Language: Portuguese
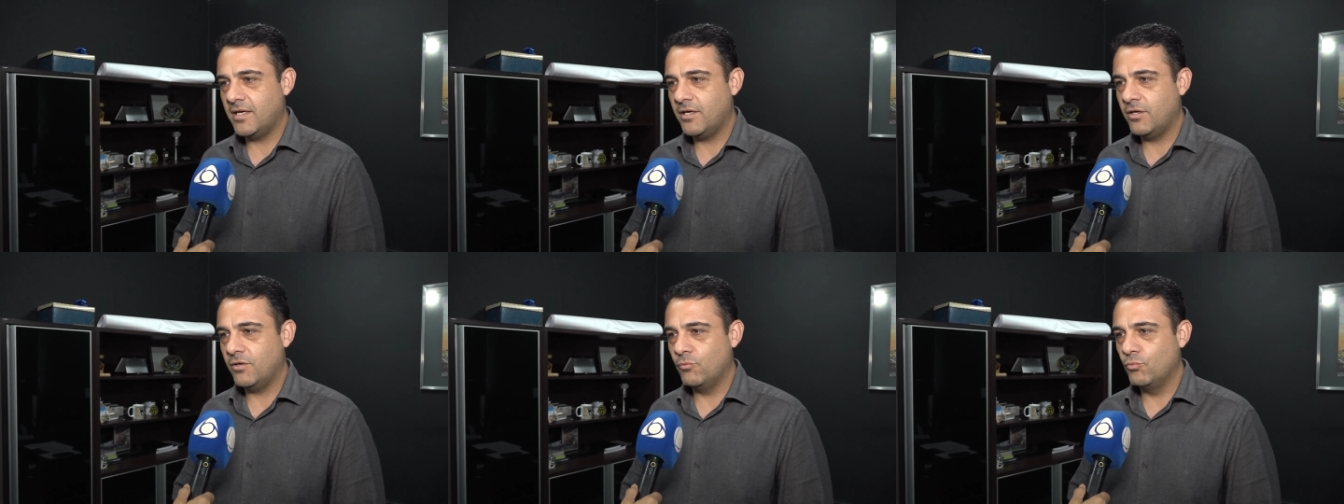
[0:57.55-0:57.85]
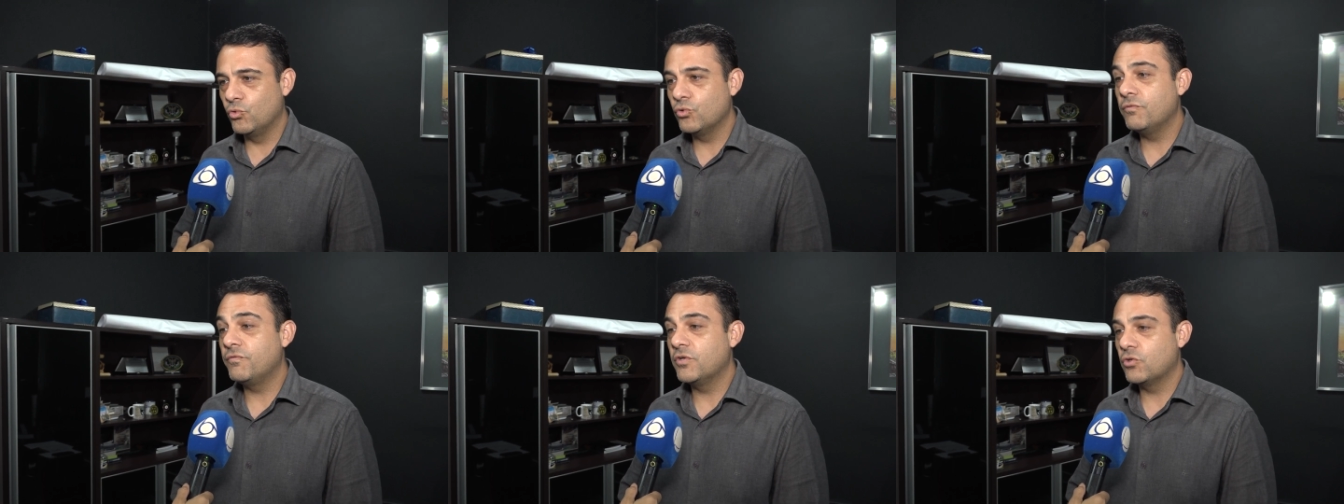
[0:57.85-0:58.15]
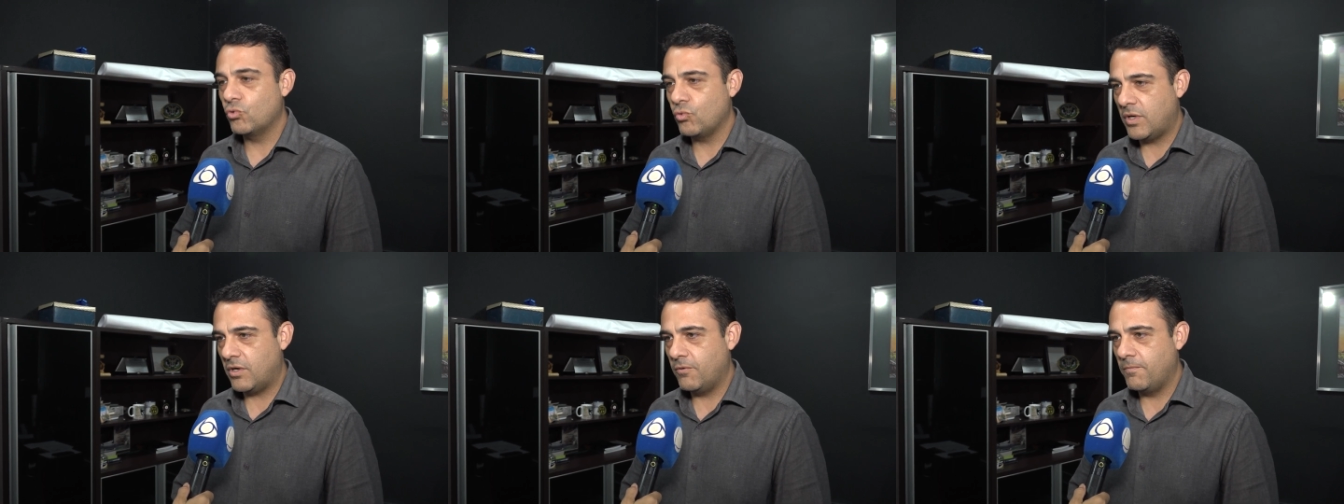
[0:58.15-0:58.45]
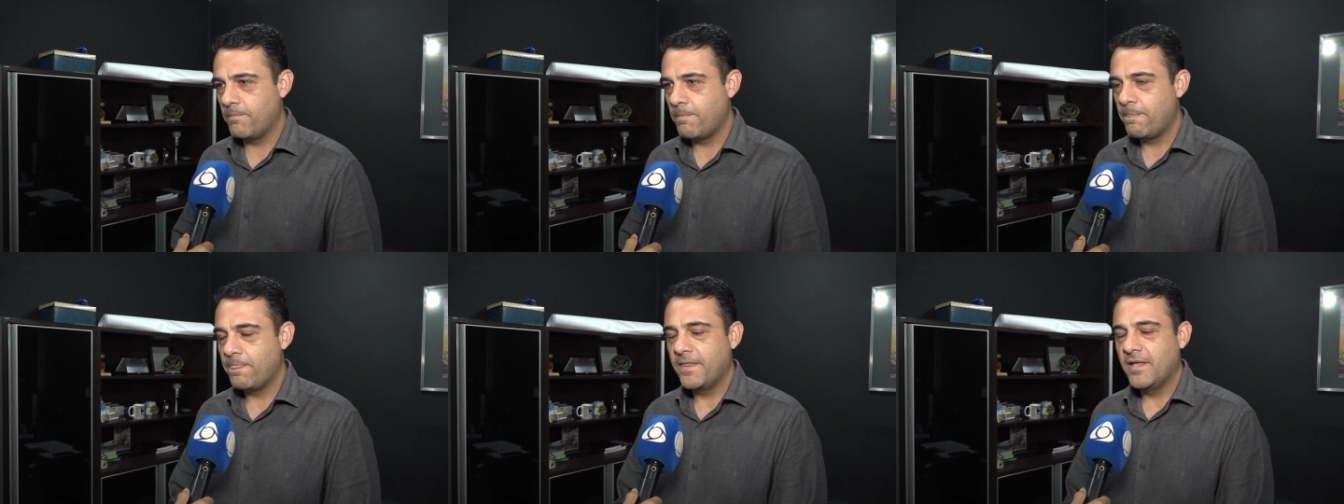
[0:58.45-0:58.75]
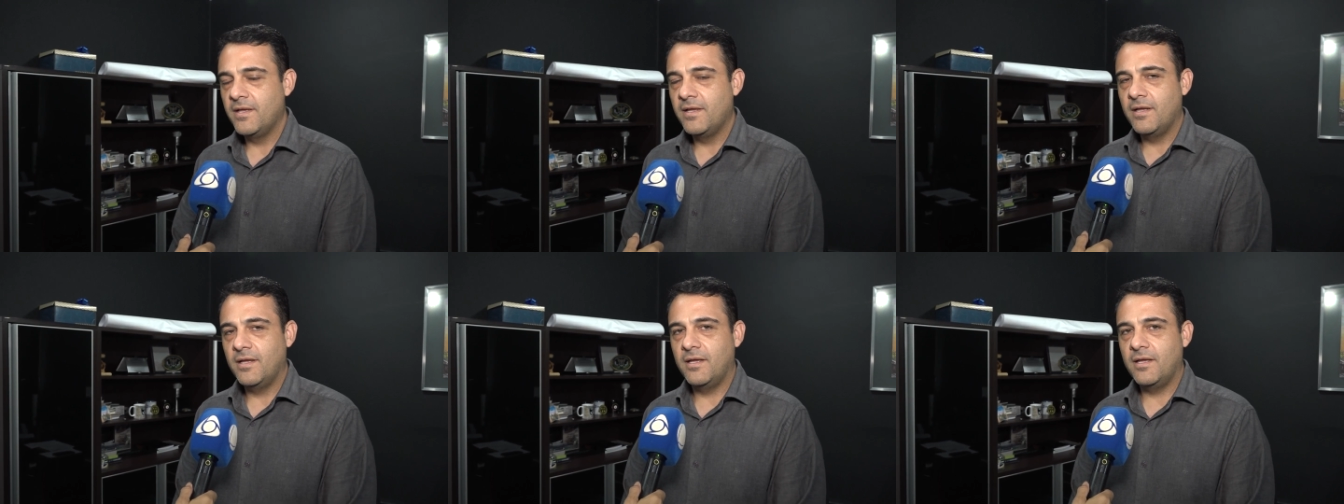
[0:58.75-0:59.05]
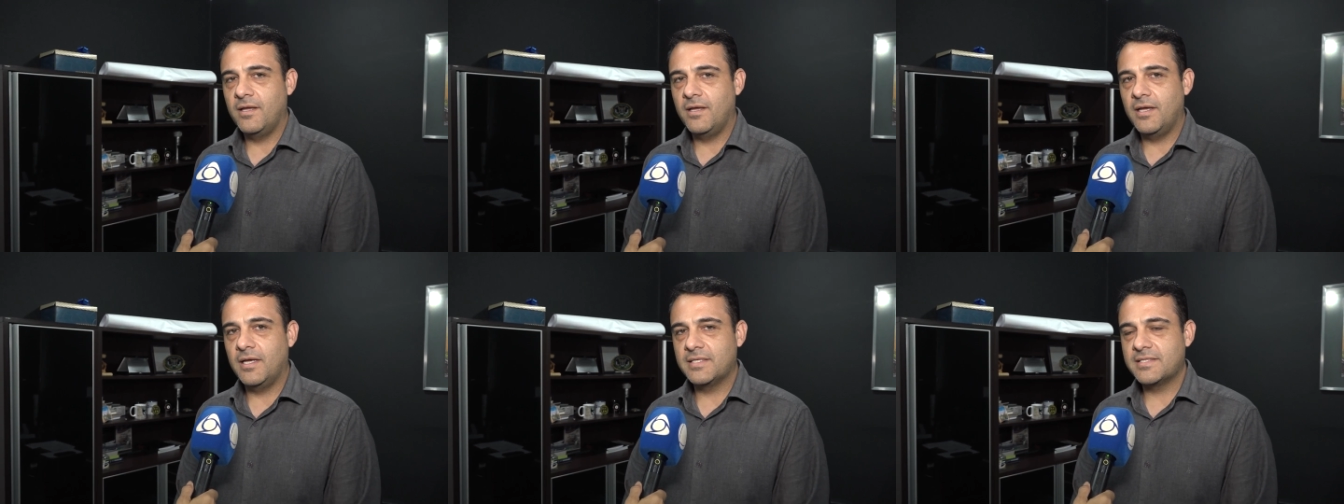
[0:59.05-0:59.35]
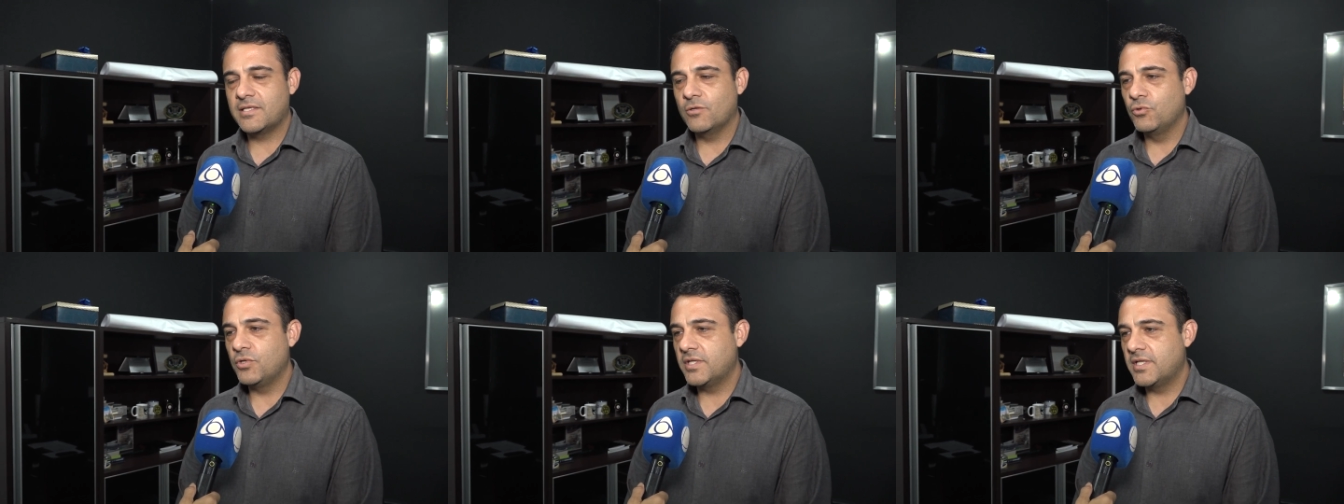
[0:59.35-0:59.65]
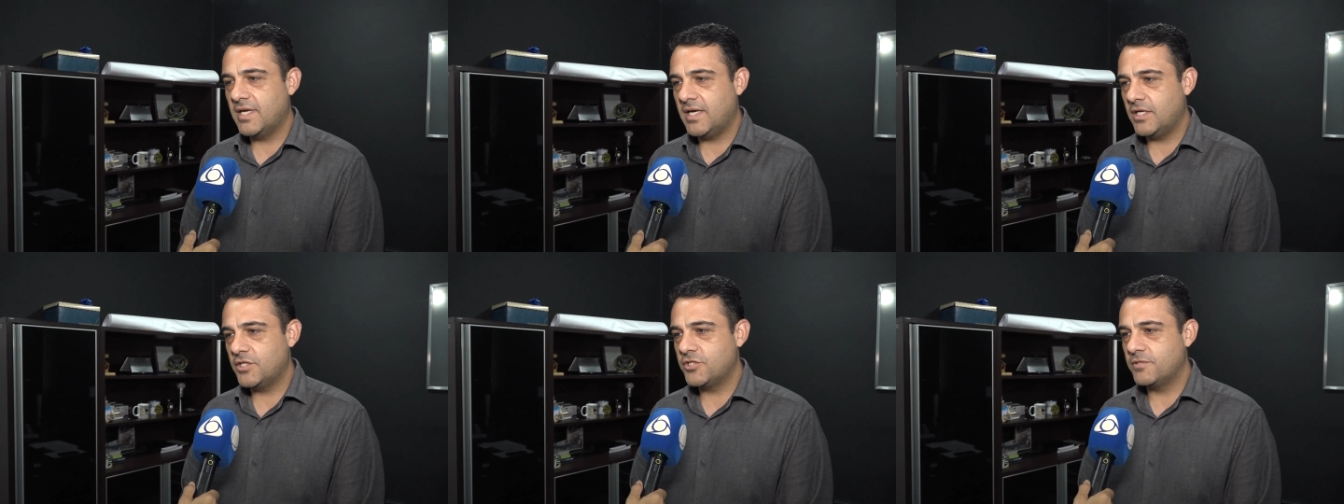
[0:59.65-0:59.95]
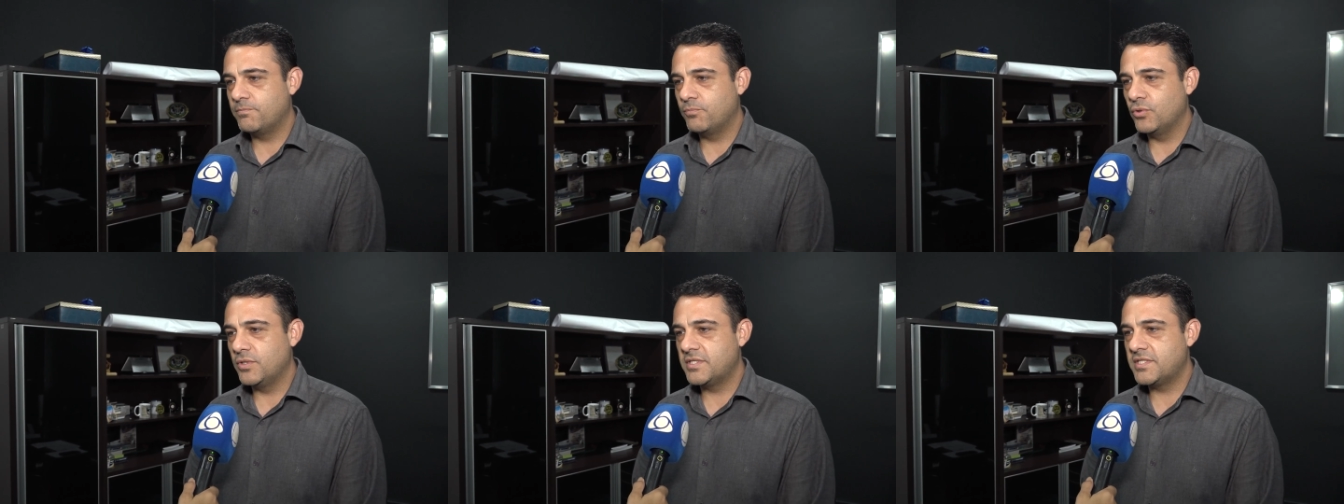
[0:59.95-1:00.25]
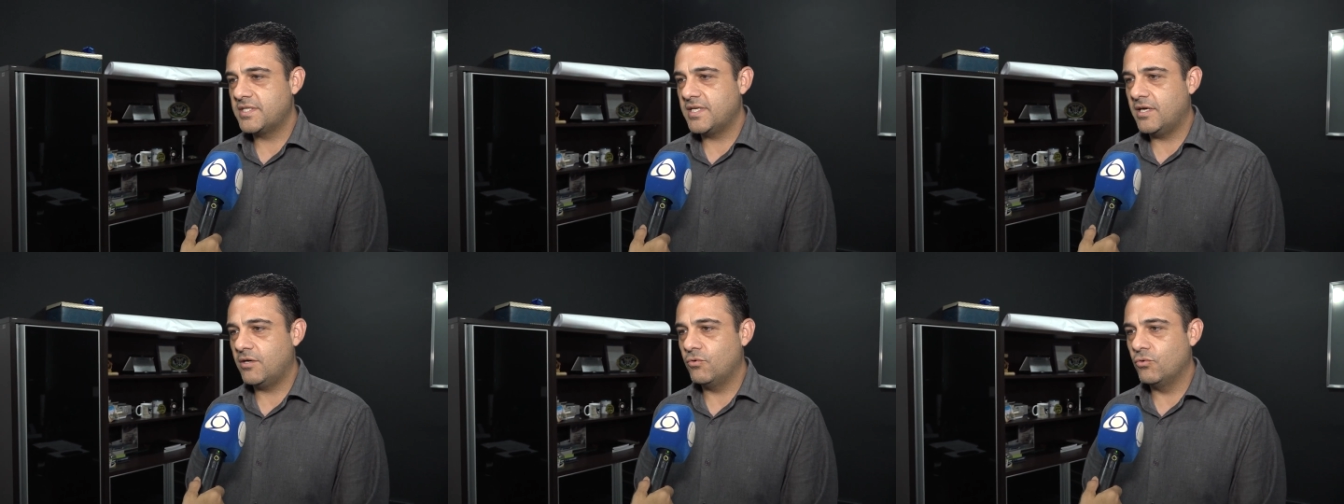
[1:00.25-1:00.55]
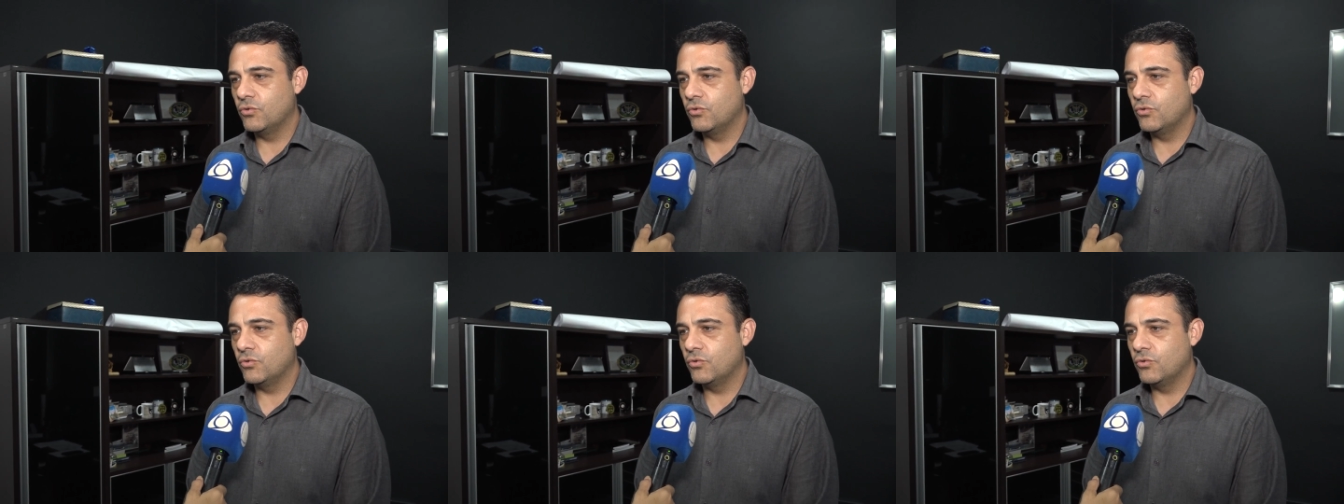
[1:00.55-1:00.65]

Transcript: ao mundo virtual. É, essa unidade policial